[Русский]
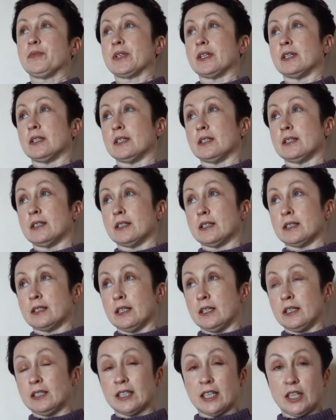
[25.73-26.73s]
э,
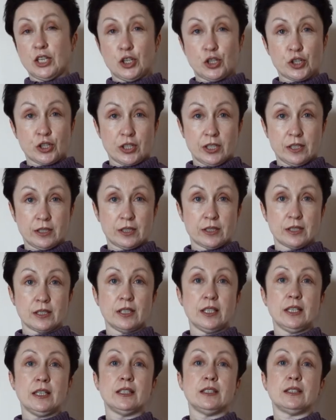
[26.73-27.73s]
исторические
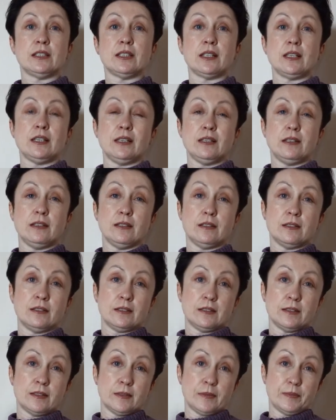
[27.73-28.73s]
центры,
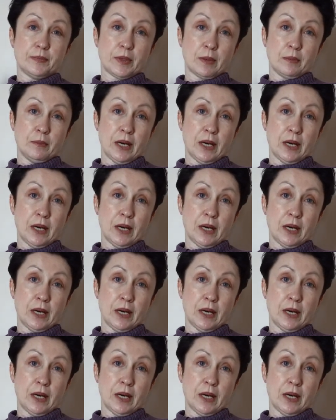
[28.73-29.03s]
э,